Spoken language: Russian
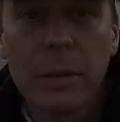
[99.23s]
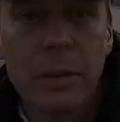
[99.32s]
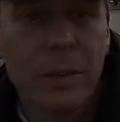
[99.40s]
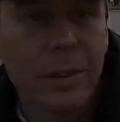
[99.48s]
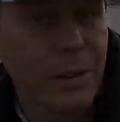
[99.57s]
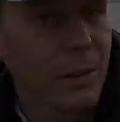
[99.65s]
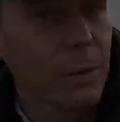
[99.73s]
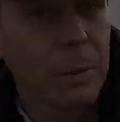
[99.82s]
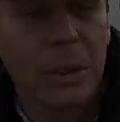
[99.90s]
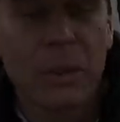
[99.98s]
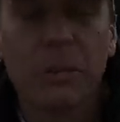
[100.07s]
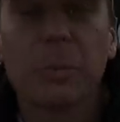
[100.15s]
И если вы
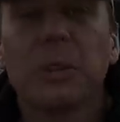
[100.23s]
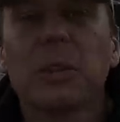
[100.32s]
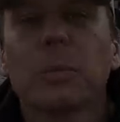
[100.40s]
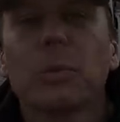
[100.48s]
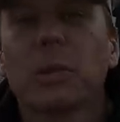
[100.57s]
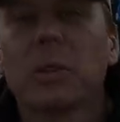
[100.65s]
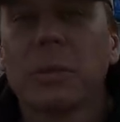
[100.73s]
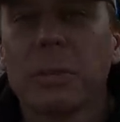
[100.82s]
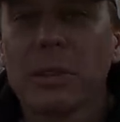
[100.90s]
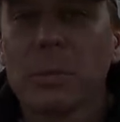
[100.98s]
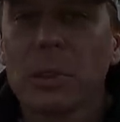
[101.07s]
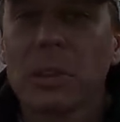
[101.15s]
приедете в Петербург и
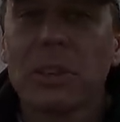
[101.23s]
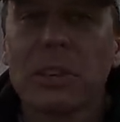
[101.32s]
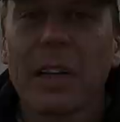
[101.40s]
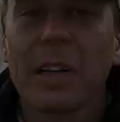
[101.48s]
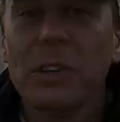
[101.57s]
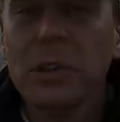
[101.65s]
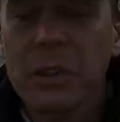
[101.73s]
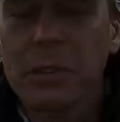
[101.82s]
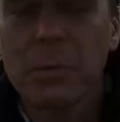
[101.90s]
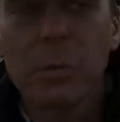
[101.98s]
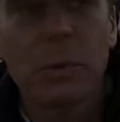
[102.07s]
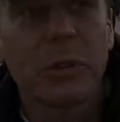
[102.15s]
посмотрите на
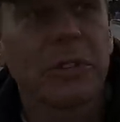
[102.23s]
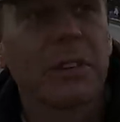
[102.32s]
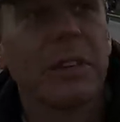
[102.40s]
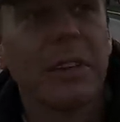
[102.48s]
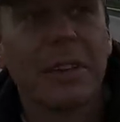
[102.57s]
Аничков мост,